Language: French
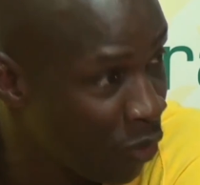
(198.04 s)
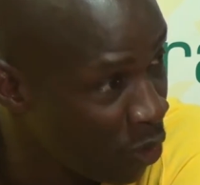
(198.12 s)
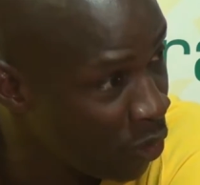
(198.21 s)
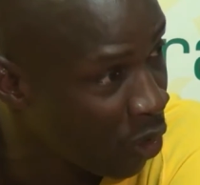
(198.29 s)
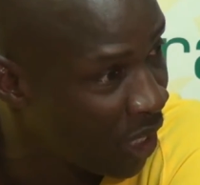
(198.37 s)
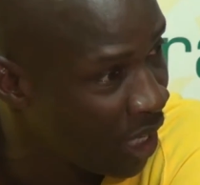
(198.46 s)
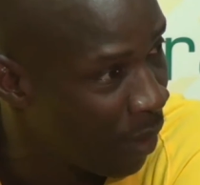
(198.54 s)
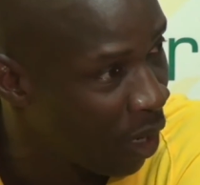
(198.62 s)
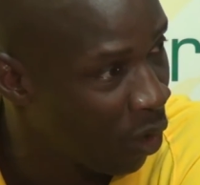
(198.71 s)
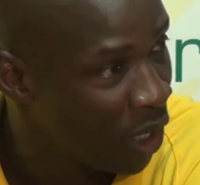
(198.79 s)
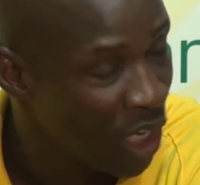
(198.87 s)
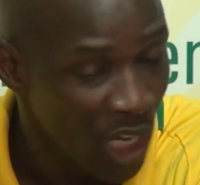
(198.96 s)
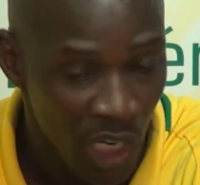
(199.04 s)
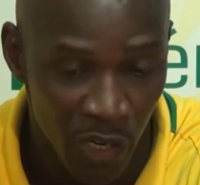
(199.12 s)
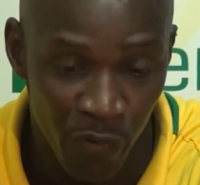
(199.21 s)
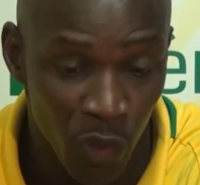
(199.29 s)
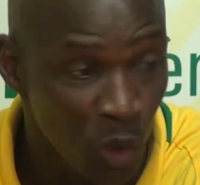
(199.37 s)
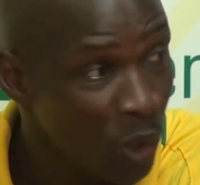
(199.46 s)
lui donner le ballon. Il
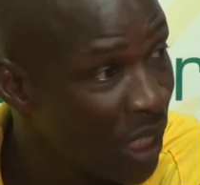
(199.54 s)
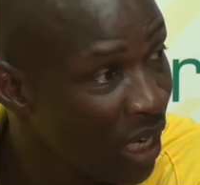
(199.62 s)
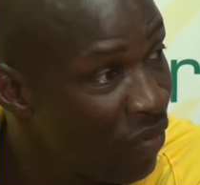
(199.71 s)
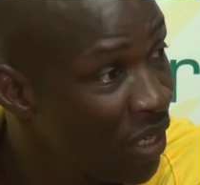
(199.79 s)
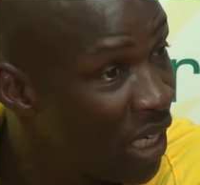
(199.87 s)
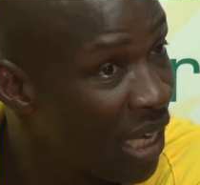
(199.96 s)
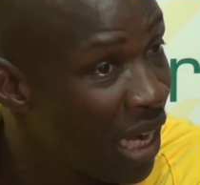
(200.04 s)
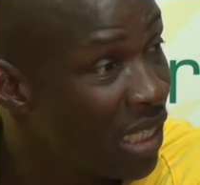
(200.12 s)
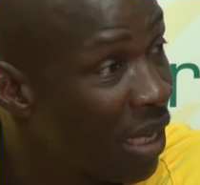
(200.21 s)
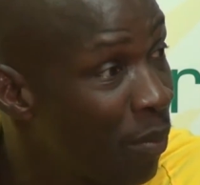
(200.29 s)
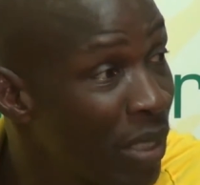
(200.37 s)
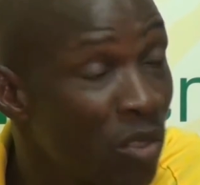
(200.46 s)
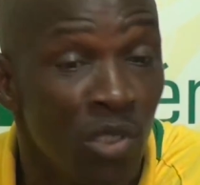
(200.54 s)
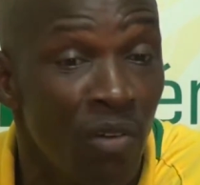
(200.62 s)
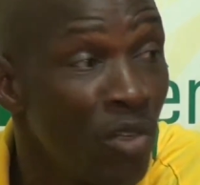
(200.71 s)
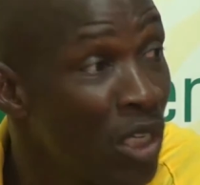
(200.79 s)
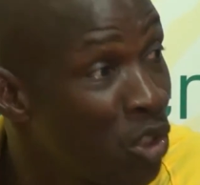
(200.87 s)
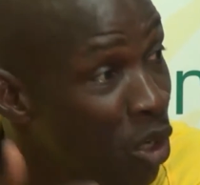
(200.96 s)
faut jouer très vite et dans les airs. Parce que nous
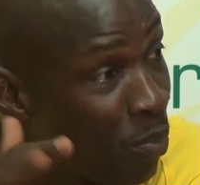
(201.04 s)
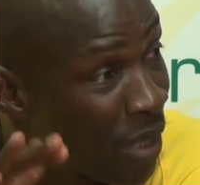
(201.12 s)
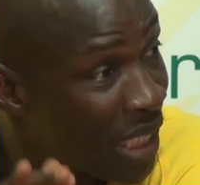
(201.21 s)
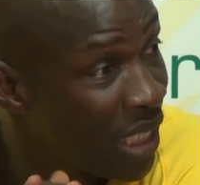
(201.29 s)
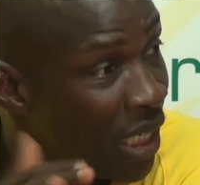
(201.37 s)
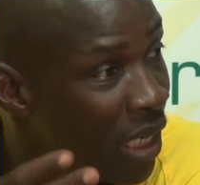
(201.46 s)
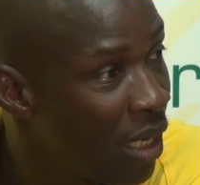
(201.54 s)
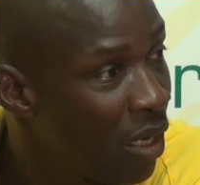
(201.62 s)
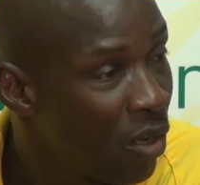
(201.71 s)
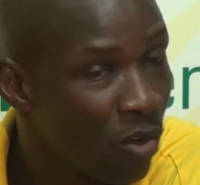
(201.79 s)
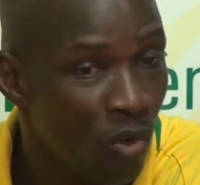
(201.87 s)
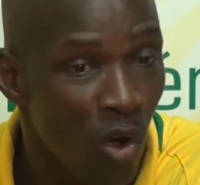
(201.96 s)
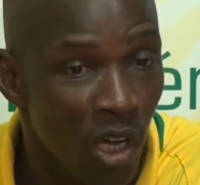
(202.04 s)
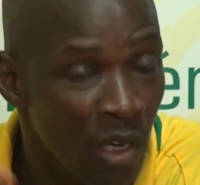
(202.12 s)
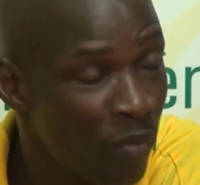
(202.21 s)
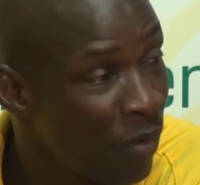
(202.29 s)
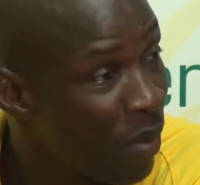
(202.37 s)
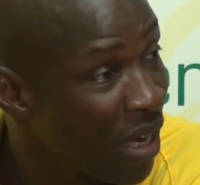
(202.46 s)
avons des joueurs petits. Donc, il ne
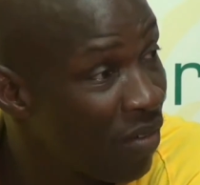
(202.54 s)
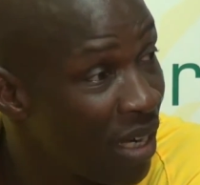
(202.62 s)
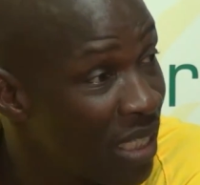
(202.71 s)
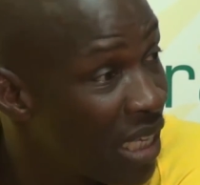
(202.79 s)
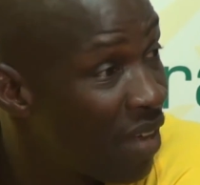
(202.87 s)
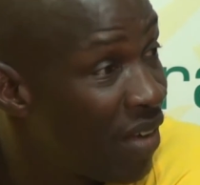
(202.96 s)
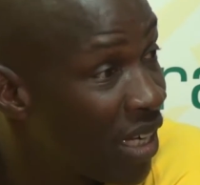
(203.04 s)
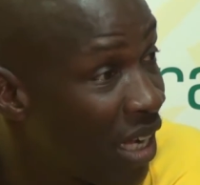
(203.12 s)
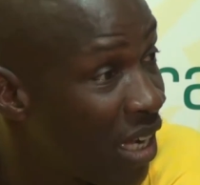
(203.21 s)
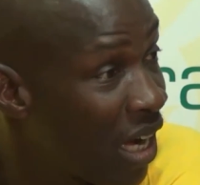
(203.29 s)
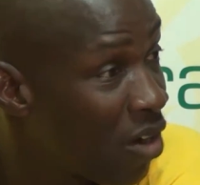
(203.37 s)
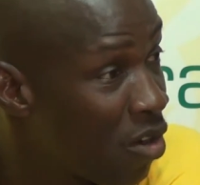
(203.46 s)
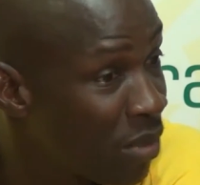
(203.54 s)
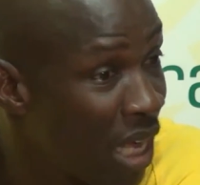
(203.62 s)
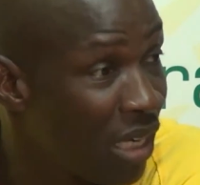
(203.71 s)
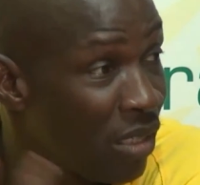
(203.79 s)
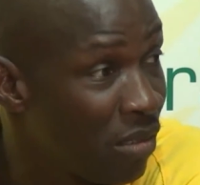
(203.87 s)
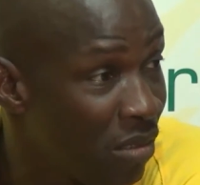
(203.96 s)
faut pas rivaliser avec des grands comme ça,
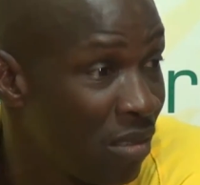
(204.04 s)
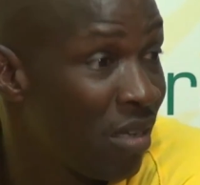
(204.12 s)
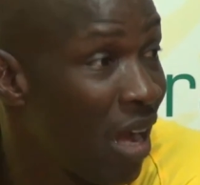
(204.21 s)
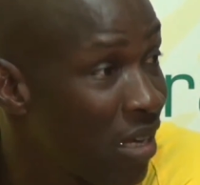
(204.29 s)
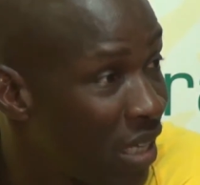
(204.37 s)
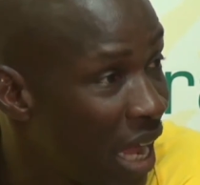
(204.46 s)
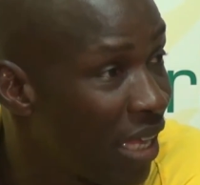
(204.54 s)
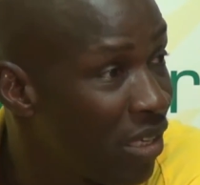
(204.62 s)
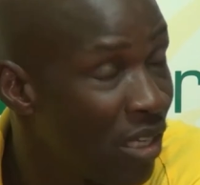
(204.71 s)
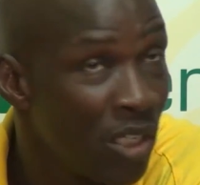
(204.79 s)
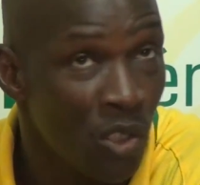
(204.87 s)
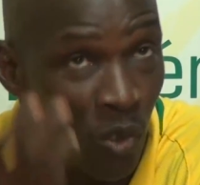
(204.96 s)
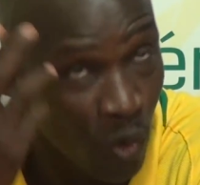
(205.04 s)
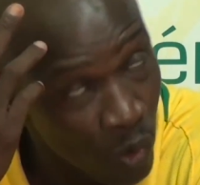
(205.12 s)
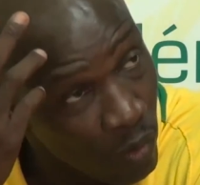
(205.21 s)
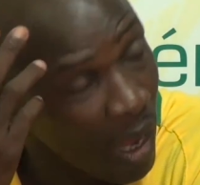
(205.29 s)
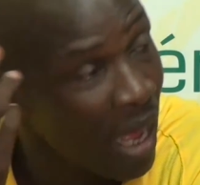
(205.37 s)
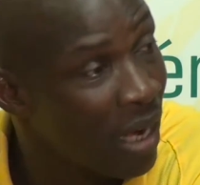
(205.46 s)
de grande taille, surtout
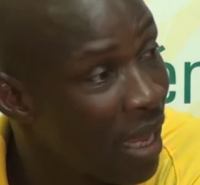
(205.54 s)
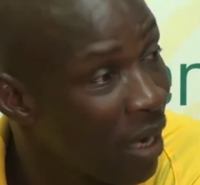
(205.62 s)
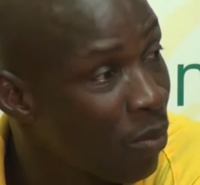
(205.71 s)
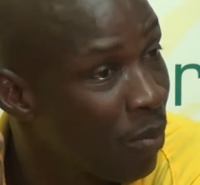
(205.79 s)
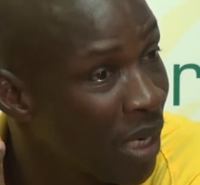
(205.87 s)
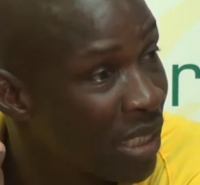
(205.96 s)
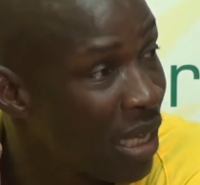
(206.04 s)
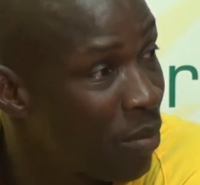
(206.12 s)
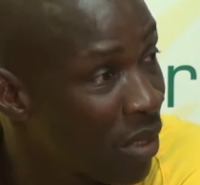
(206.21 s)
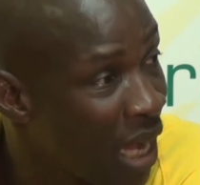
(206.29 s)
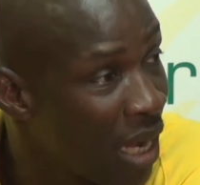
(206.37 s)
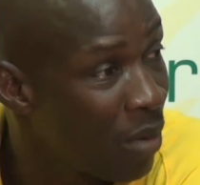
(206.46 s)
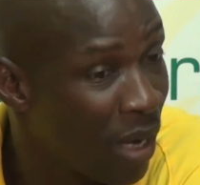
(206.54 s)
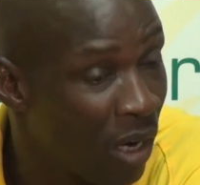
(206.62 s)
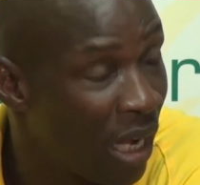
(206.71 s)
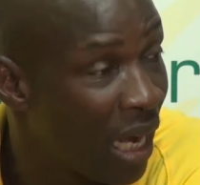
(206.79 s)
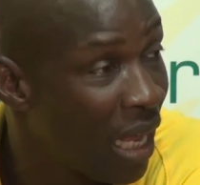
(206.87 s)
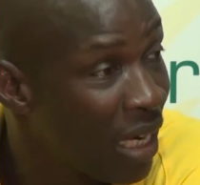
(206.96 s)
en l'air. Par exemple, quand le ballon
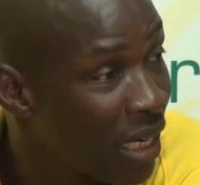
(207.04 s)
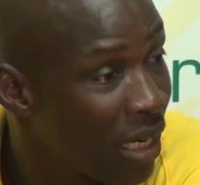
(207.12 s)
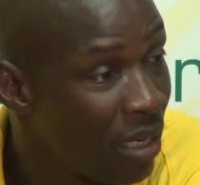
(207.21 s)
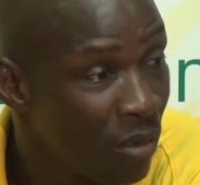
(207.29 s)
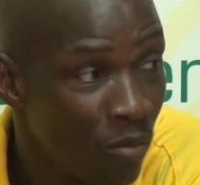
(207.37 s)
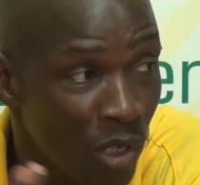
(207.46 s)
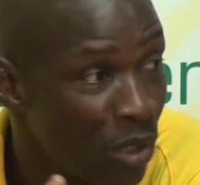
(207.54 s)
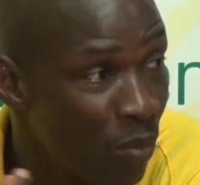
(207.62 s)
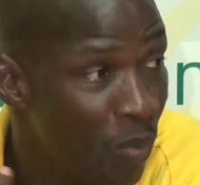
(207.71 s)
est en l'air, moi, j'ai